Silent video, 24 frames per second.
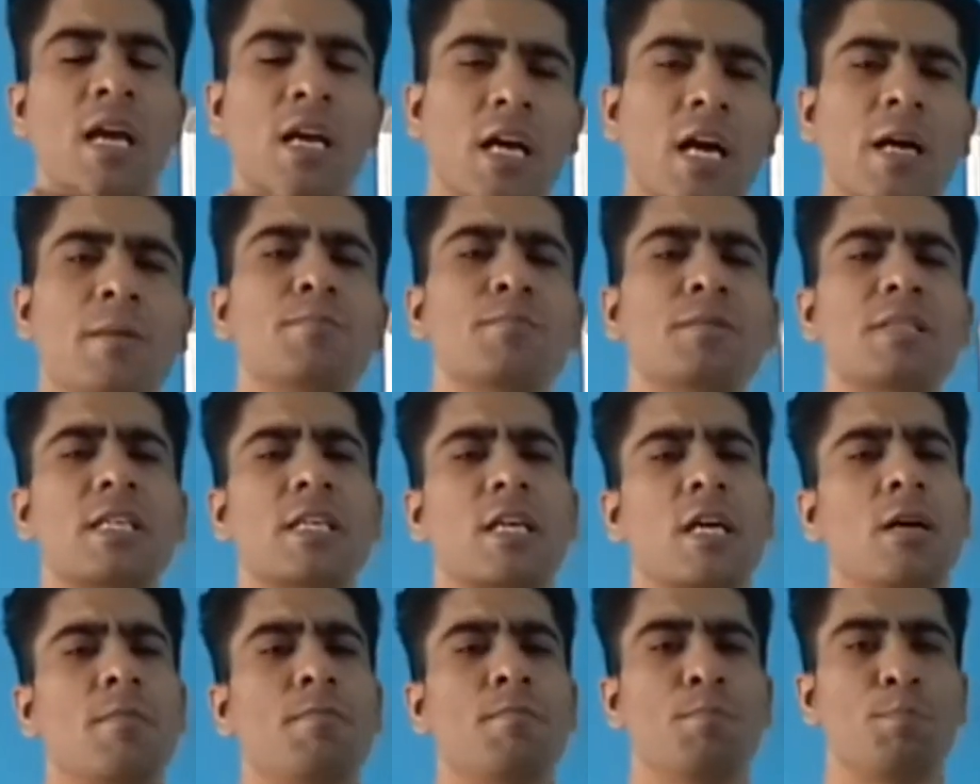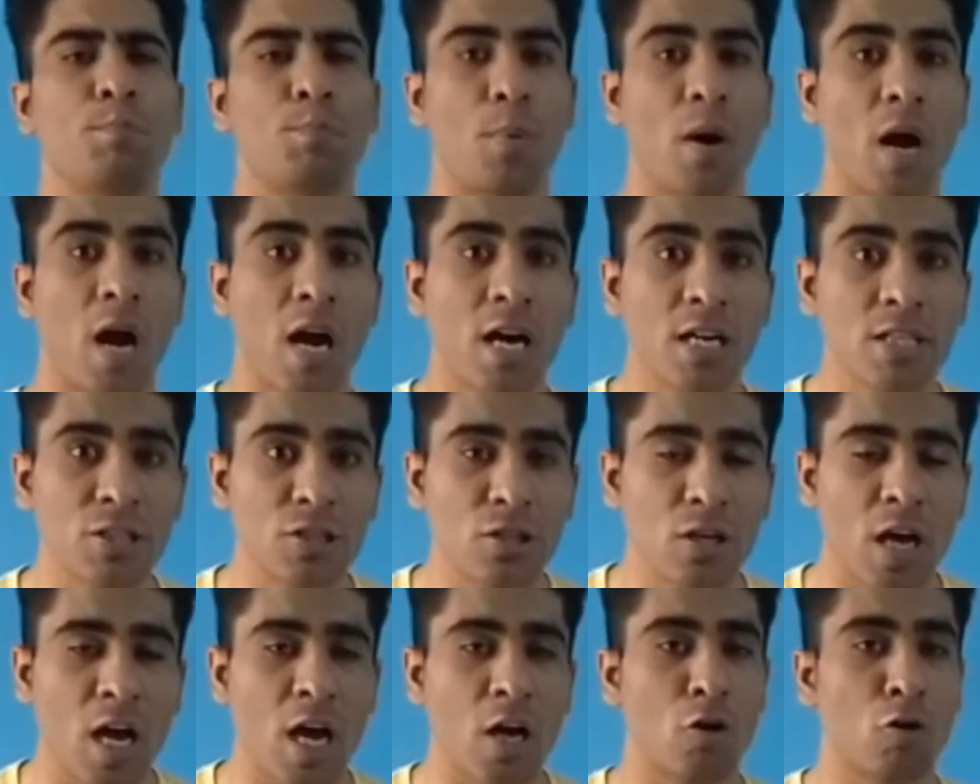कम से कम
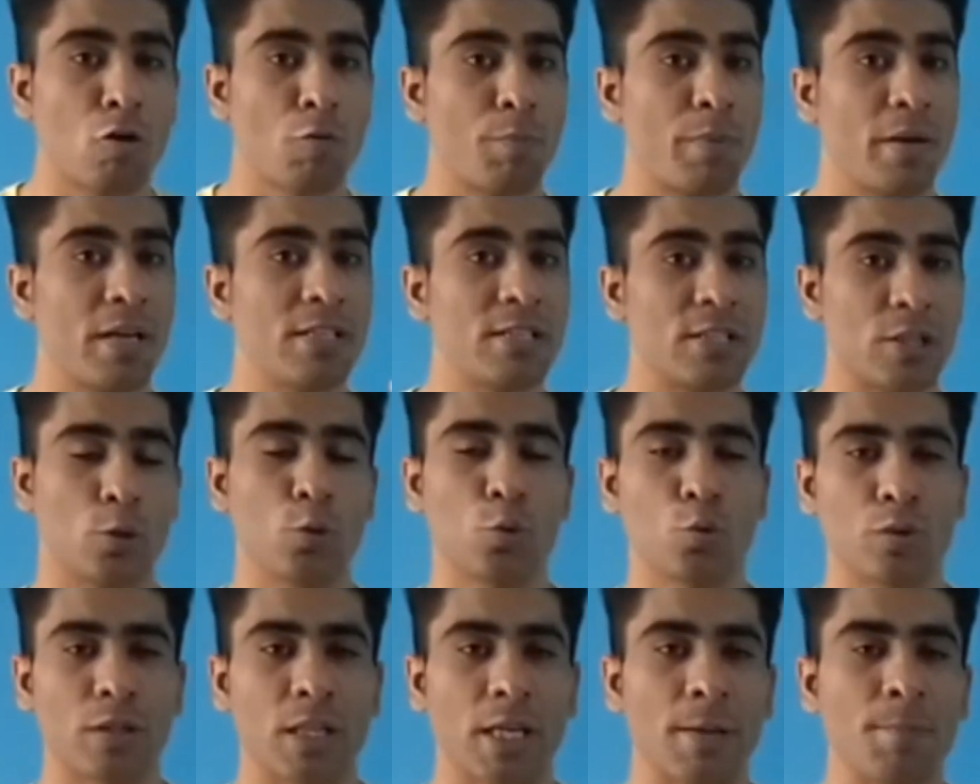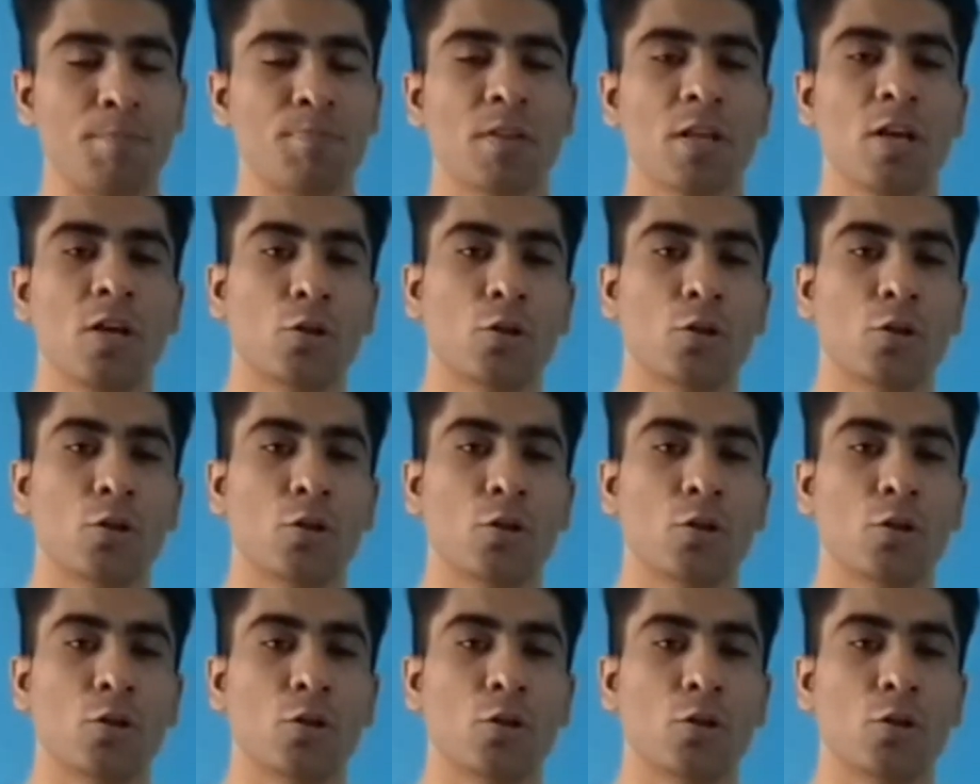पाँच लाख रुपए ज़रूर दे